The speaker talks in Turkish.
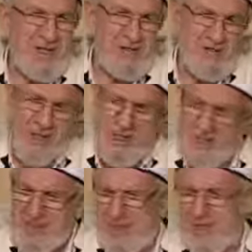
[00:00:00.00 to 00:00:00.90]

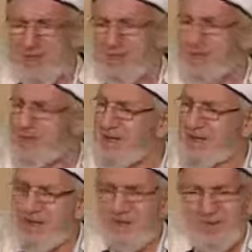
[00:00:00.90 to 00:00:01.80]
gitmediysen
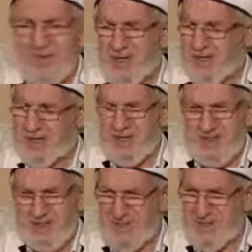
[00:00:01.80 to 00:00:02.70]
hesap
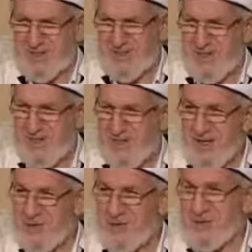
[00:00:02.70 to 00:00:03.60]
vereceksin.
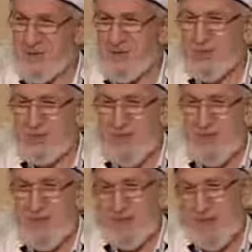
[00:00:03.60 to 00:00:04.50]
O çocuk da
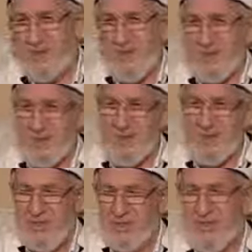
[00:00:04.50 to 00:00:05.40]
senden davacı
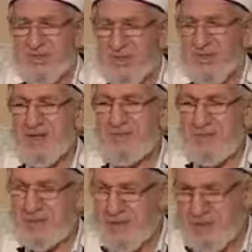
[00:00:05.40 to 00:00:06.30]
olacak.
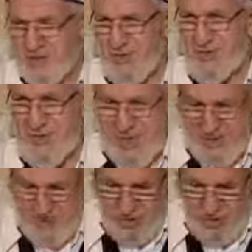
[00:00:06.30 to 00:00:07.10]
Bunları düşünerek